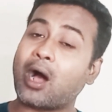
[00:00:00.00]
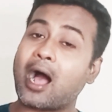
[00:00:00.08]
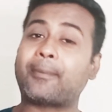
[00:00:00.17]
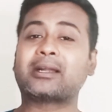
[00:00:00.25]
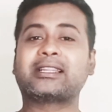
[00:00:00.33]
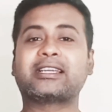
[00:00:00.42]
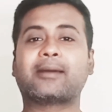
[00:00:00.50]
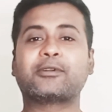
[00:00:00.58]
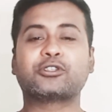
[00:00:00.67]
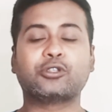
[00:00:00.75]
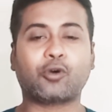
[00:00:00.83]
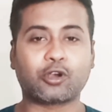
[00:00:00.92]
আবার দেখি আমরা
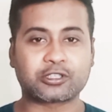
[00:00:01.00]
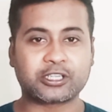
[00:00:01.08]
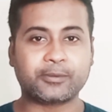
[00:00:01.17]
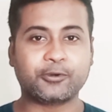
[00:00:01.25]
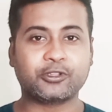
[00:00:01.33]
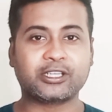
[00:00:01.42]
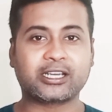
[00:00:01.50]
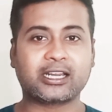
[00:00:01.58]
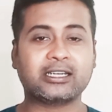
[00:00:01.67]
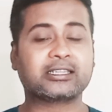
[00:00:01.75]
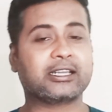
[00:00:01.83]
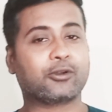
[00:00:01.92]
যদি অস্ত্রের বিরুদ্ধে গান
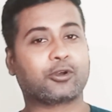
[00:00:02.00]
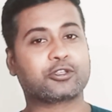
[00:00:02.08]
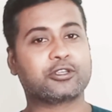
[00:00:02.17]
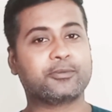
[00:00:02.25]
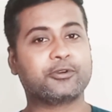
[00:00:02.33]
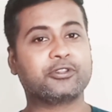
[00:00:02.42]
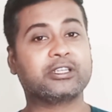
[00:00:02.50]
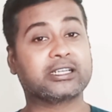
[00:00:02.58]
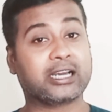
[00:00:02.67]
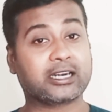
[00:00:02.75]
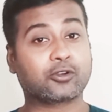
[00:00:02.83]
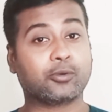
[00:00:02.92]
তাহলে অস্ত্রের বিরুদ্ধে
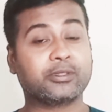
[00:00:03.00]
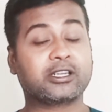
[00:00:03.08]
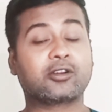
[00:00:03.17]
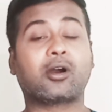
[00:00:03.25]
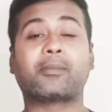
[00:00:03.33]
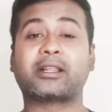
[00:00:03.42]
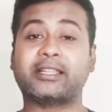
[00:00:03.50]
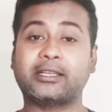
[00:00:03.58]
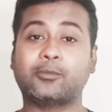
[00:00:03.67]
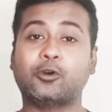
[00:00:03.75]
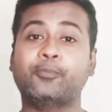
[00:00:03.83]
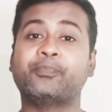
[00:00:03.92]
গান কবিতাটাও আমরা দেখব